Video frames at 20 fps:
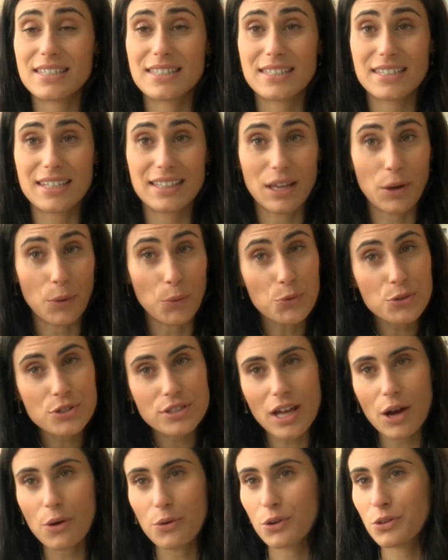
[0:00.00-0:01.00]
si te
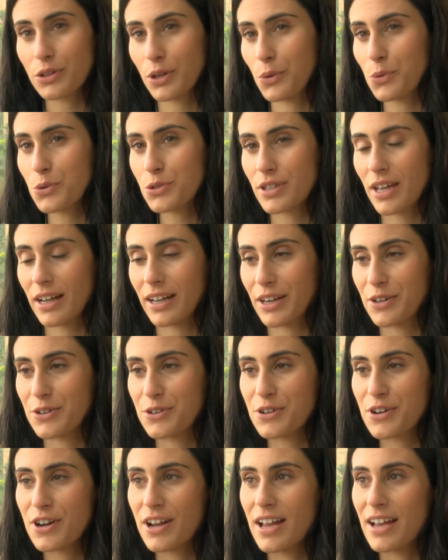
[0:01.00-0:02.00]
gusta o no te gusta.
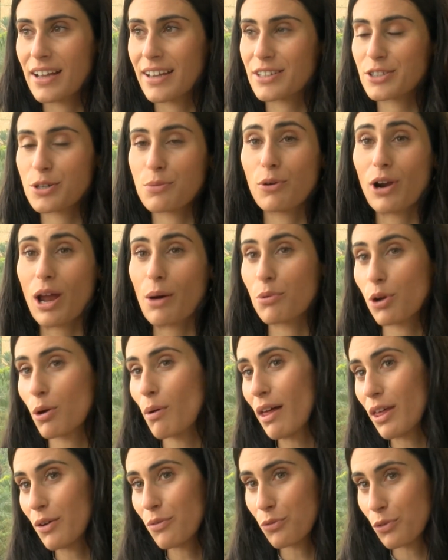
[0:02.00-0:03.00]
Creo que es como la
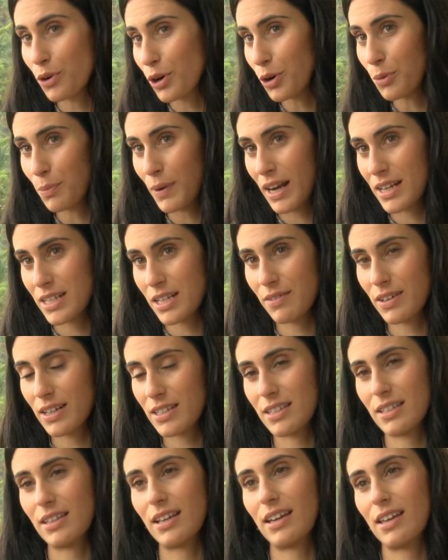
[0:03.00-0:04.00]
prueba de fuego para saber
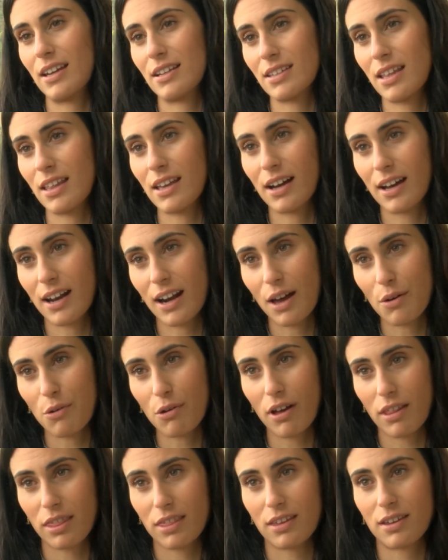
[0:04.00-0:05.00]
si te quieres dedicar a la
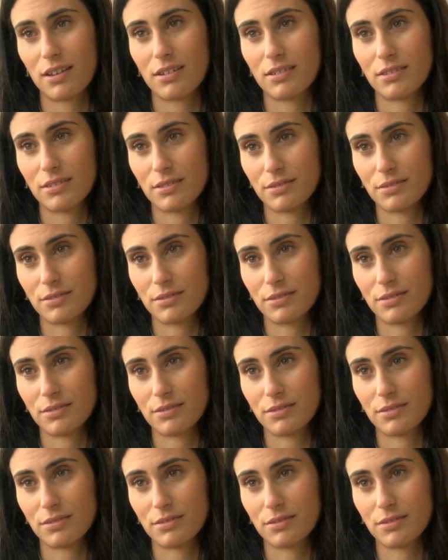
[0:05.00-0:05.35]
abogacía.